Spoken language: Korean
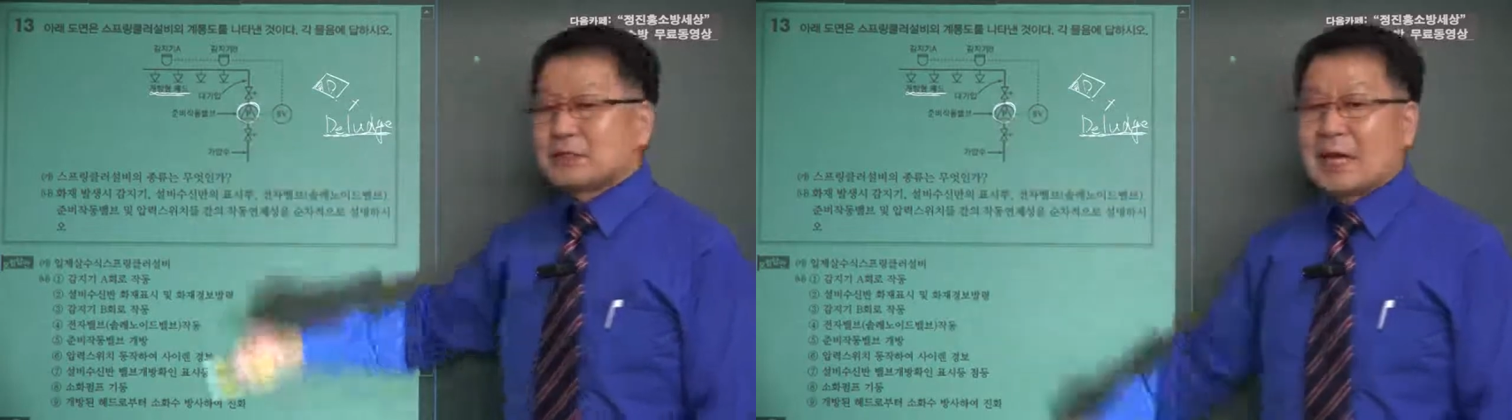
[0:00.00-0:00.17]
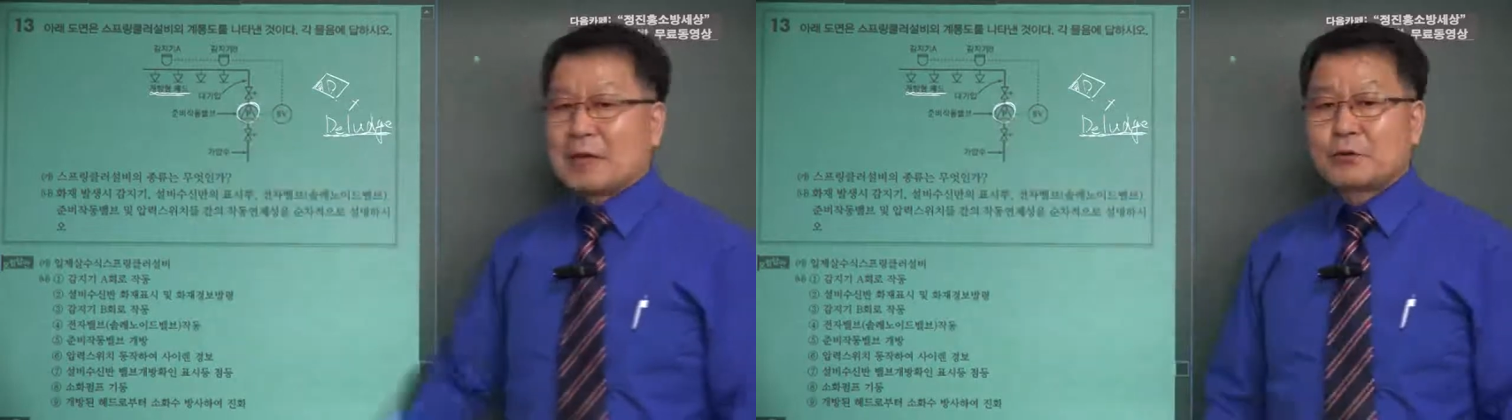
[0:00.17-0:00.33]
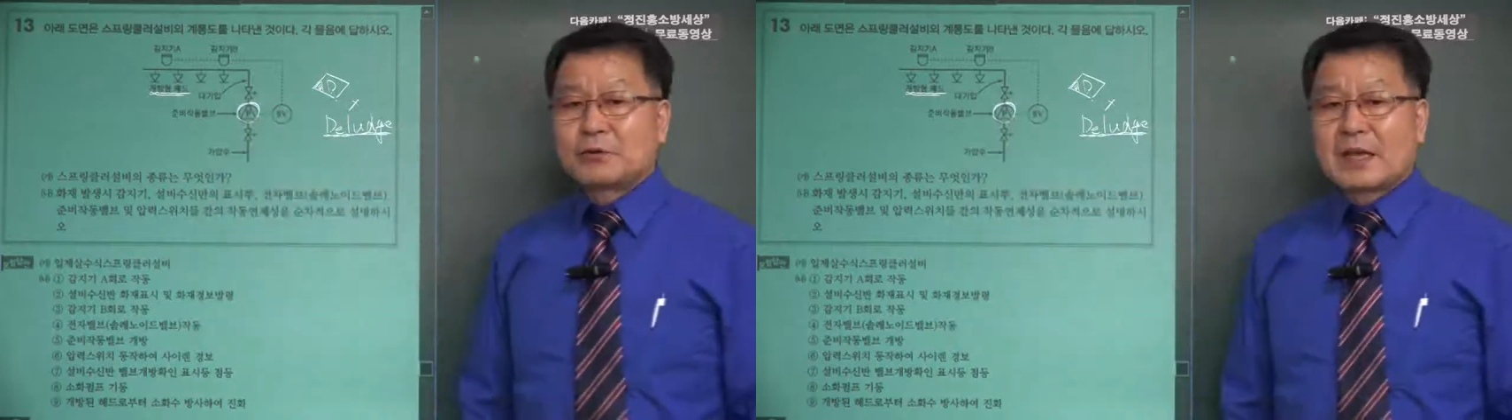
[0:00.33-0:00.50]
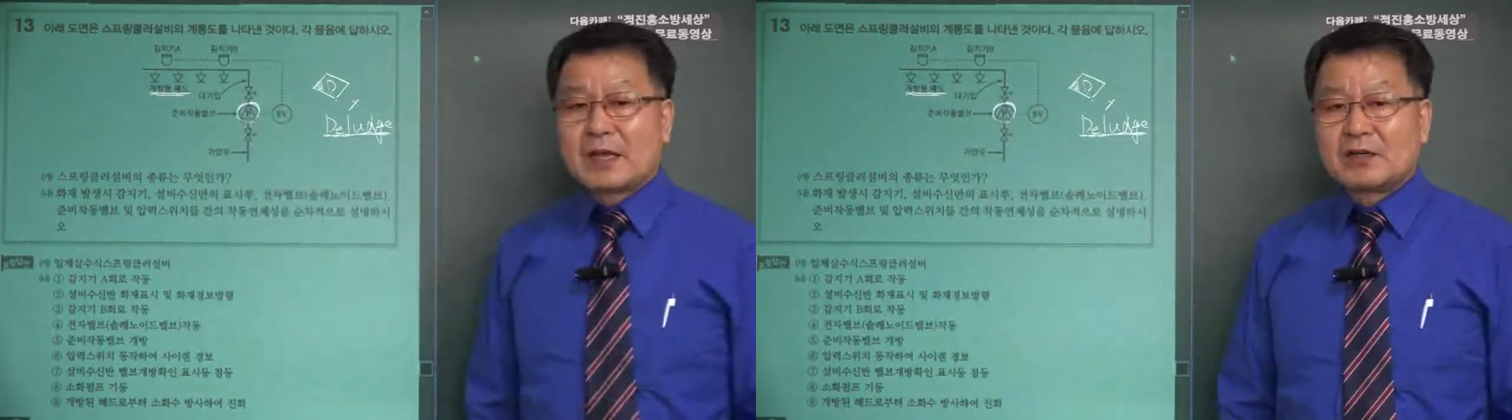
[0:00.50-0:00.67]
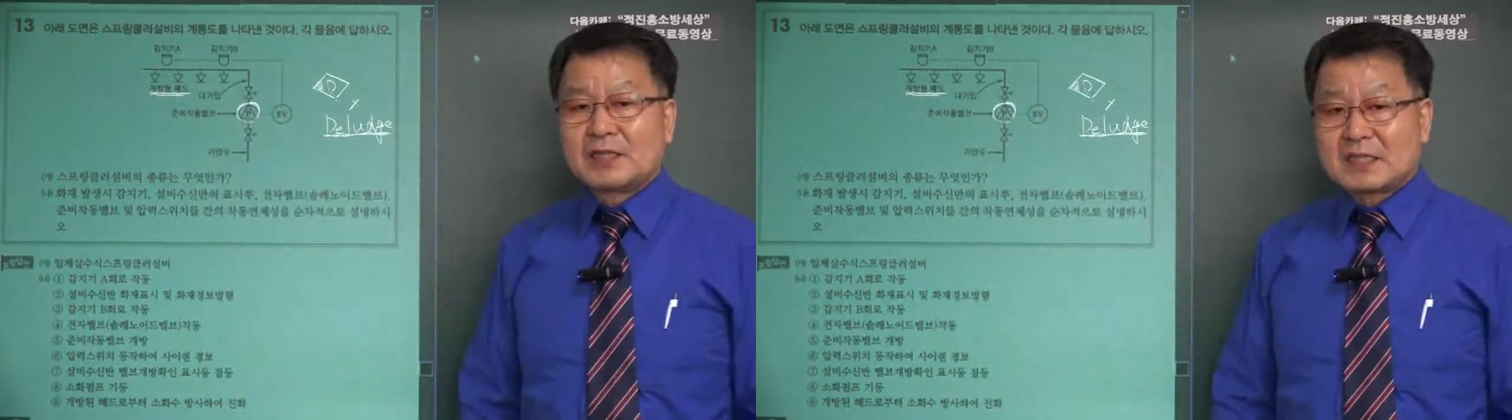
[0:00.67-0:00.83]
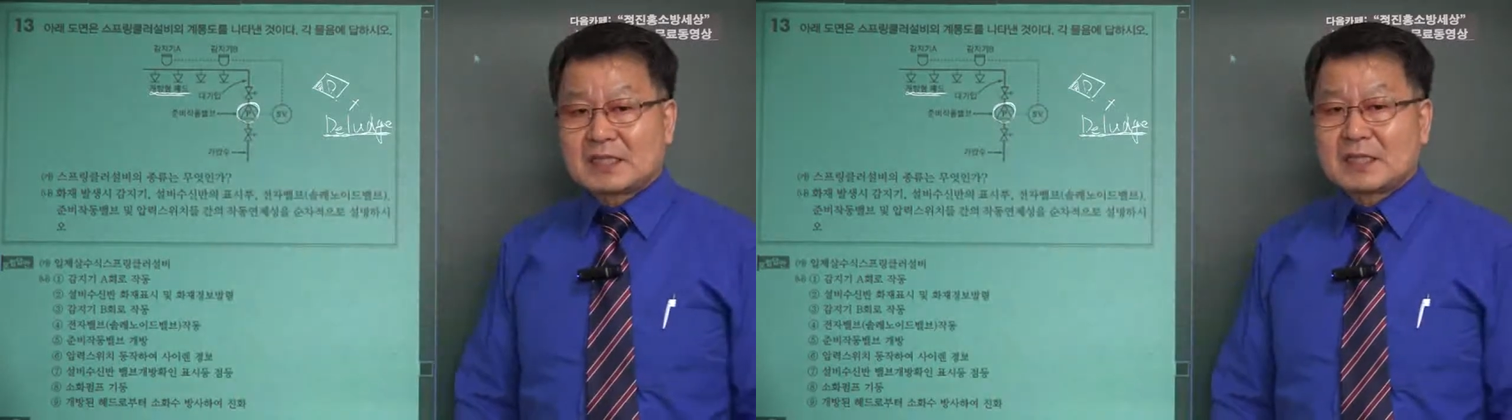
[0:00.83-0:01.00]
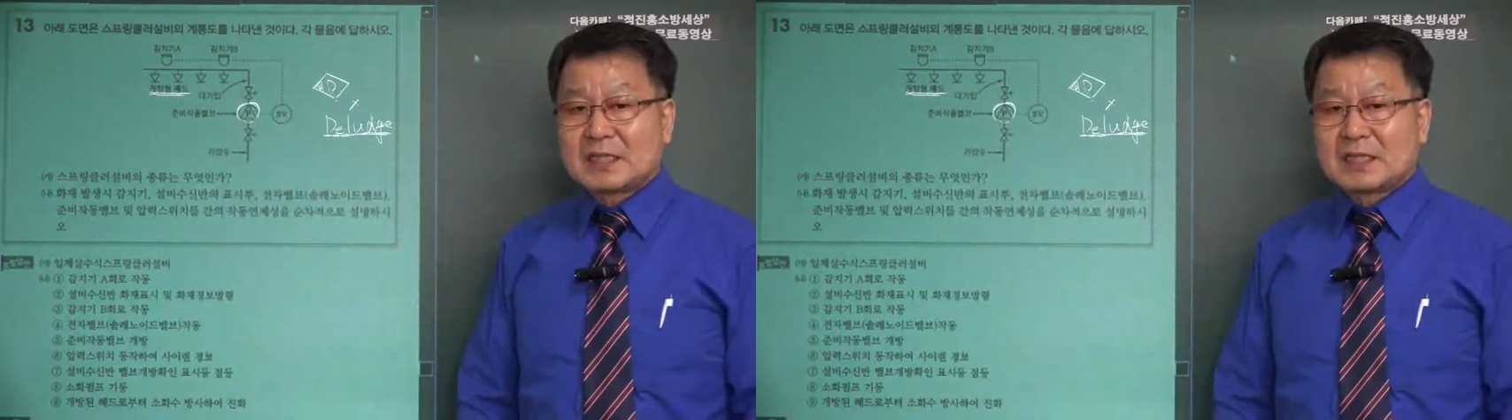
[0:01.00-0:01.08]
사용을 해요. 일제